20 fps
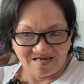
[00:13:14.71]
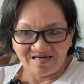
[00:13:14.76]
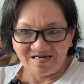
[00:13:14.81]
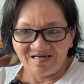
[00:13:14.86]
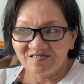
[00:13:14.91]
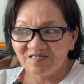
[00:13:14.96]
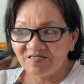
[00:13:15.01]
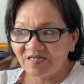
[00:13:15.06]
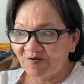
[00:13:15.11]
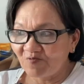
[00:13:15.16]

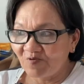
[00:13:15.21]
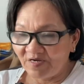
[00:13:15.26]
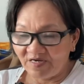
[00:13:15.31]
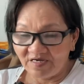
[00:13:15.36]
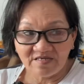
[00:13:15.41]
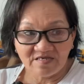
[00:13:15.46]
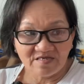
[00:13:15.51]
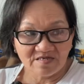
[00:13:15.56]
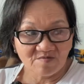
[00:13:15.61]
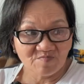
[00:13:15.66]
à, nào
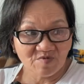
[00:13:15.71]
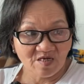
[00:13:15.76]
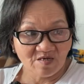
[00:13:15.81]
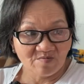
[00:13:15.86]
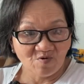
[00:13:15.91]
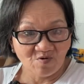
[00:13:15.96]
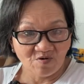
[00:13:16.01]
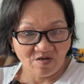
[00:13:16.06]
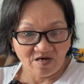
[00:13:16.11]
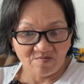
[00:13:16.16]
khỏe đi kiếm
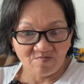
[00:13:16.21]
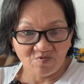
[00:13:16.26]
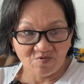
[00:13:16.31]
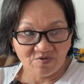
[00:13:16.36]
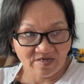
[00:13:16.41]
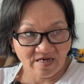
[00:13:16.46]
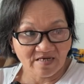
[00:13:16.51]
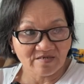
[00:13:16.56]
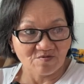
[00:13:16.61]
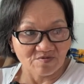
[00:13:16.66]
tiền mua lại
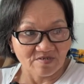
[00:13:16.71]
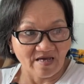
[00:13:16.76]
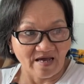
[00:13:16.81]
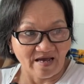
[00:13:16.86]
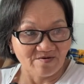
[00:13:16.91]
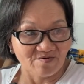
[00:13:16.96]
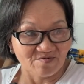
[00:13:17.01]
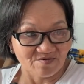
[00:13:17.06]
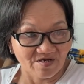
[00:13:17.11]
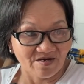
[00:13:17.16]
mua thắt rồi
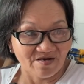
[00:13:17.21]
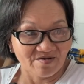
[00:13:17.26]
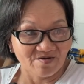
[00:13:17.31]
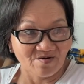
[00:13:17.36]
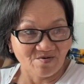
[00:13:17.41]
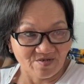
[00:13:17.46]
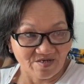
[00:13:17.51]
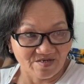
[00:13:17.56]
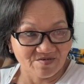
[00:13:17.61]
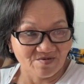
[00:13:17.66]
chạy nó chơi
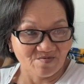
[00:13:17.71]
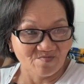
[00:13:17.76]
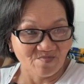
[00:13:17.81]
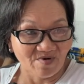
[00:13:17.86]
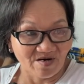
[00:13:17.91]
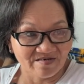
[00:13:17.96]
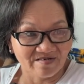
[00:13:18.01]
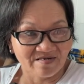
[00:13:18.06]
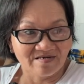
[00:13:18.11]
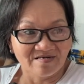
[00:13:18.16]
nó vậy cho
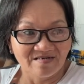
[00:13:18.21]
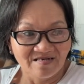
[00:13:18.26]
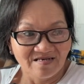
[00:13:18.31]
mừng